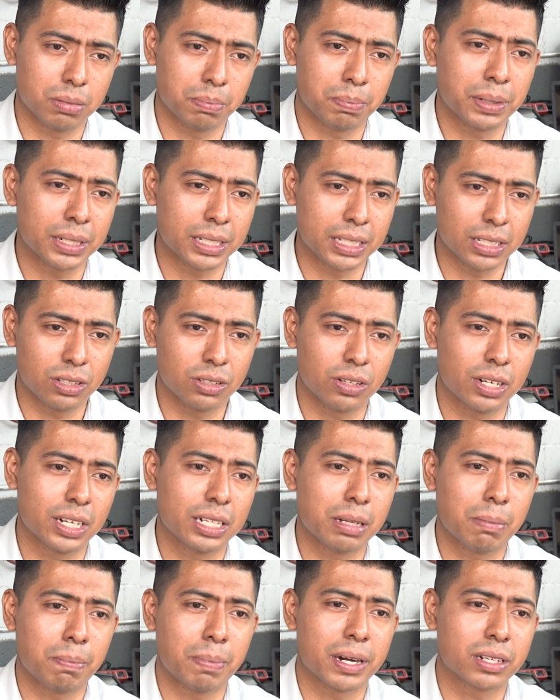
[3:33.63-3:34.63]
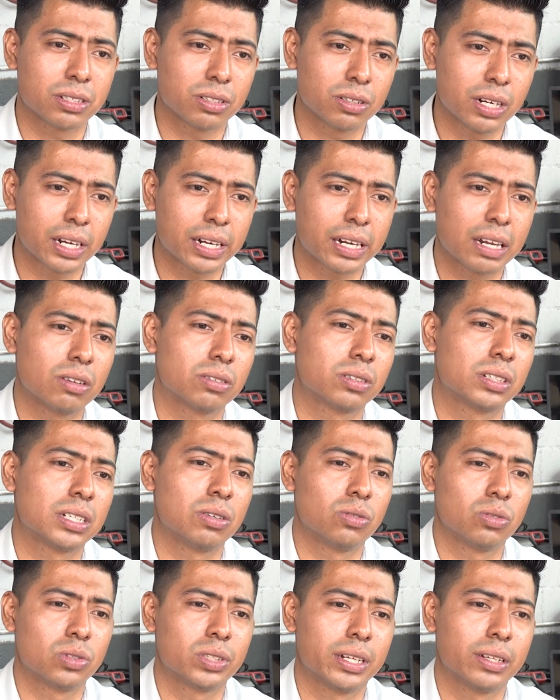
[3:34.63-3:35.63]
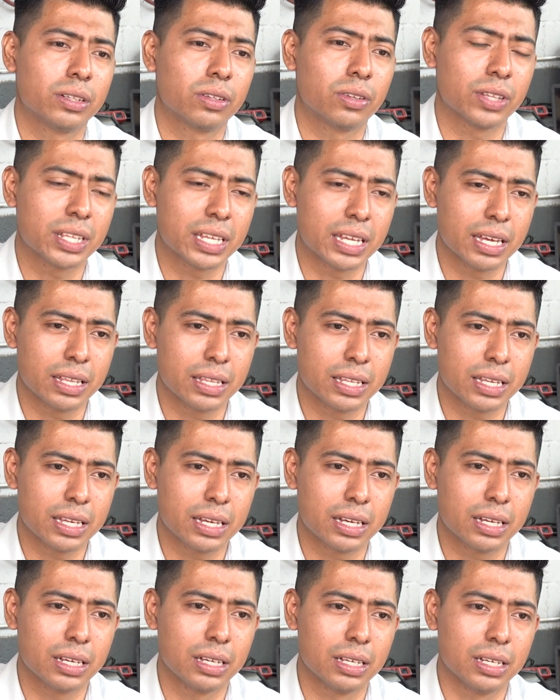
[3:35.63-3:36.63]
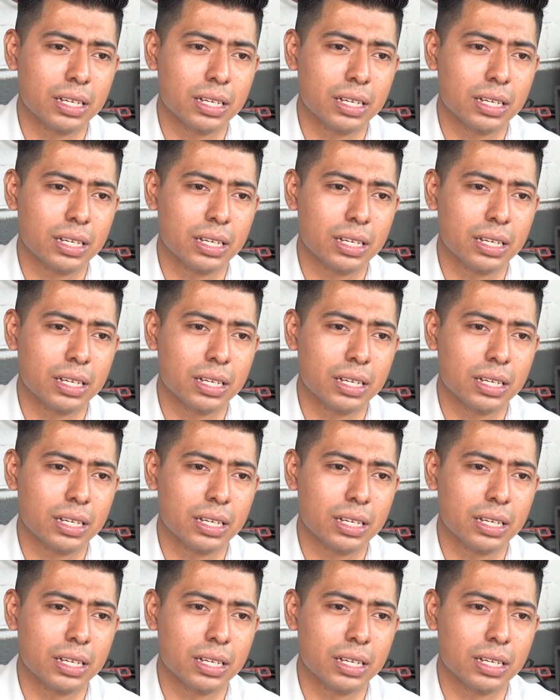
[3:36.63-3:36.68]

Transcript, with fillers: en peticiones de personas que lo están usando día a día.